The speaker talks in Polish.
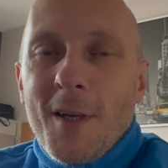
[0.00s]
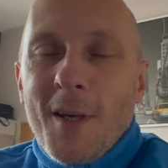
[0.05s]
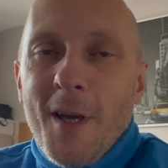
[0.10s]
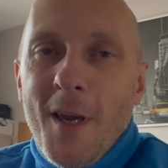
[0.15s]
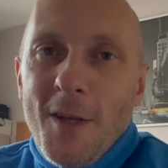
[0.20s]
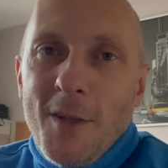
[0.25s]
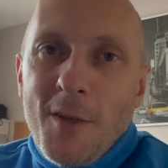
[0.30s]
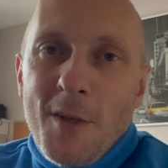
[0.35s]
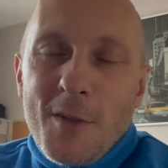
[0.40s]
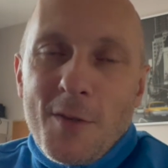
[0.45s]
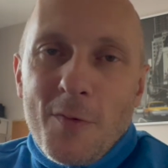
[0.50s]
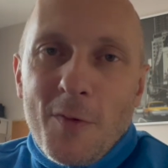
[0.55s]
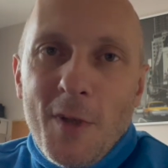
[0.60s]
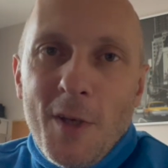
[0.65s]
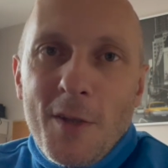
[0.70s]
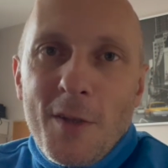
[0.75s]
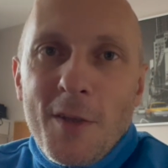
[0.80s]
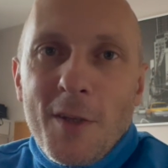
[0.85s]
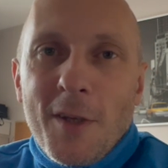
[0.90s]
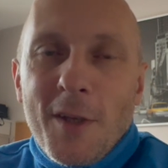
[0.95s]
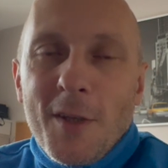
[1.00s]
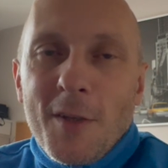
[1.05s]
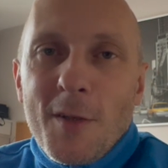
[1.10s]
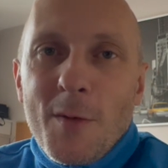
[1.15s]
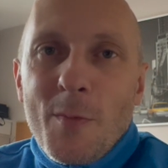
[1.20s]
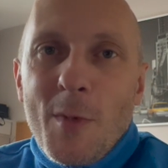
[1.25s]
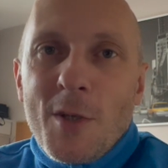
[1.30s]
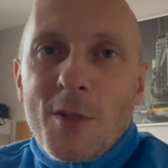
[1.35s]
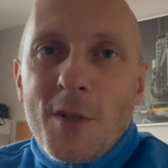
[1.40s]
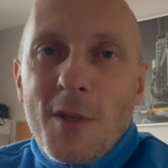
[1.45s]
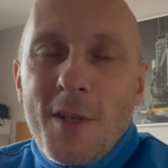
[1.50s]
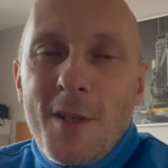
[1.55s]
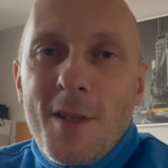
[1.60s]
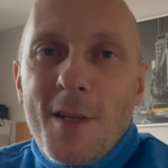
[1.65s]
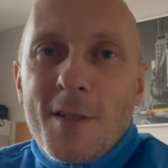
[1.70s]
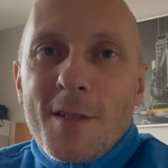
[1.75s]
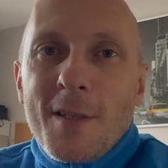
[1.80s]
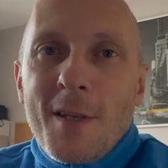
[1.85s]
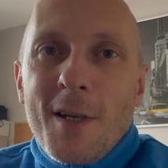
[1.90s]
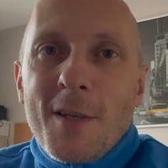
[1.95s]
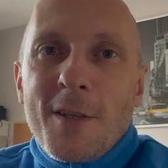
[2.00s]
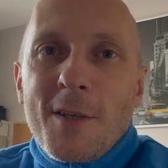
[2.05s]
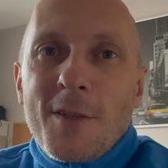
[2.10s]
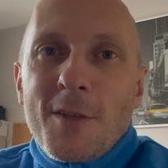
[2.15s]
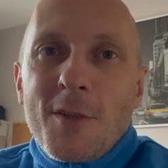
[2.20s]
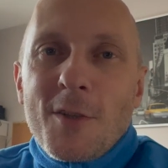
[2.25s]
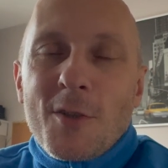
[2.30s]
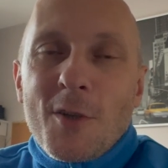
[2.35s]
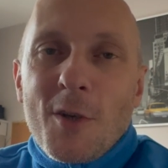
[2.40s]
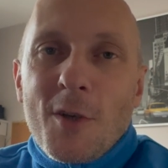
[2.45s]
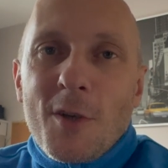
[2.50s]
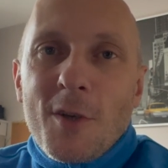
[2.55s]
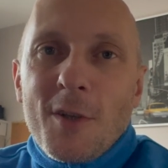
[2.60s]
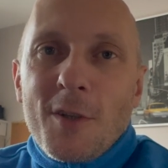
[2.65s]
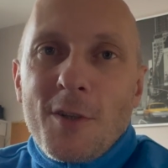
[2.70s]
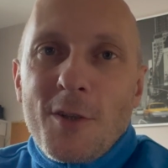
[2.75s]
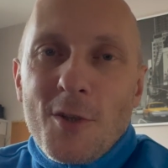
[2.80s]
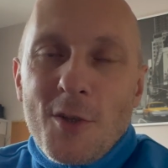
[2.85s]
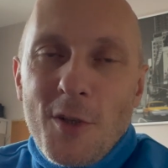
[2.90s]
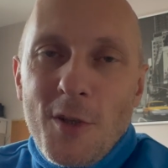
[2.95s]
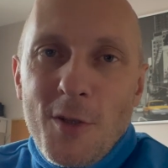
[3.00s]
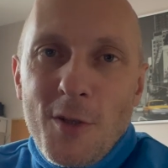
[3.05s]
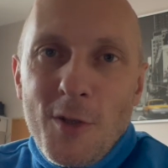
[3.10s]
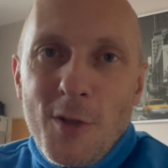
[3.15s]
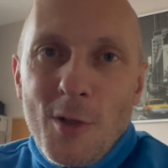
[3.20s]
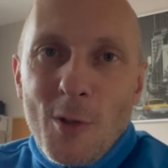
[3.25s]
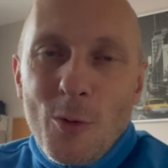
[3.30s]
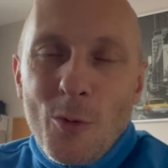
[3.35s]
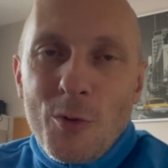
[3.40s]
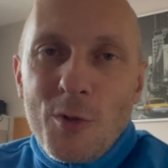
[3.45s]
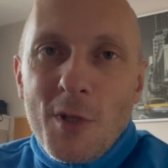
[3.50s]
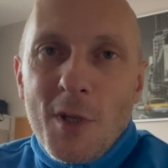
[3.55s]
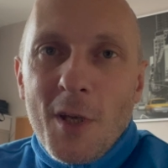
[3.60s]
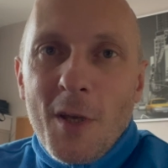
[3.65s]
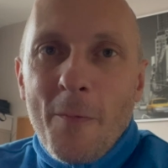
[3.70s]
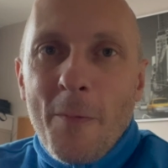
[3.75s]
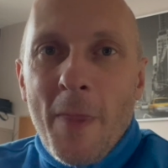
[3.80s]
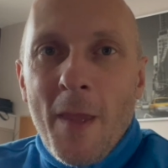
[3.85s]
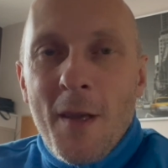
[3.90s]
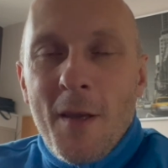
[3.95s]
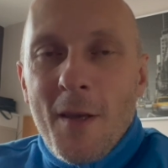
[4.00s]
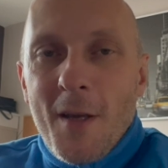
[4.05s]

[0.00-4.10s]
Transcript: hejt jest wtedy, kiedy masz inne zdanie niż niż inni ludzie,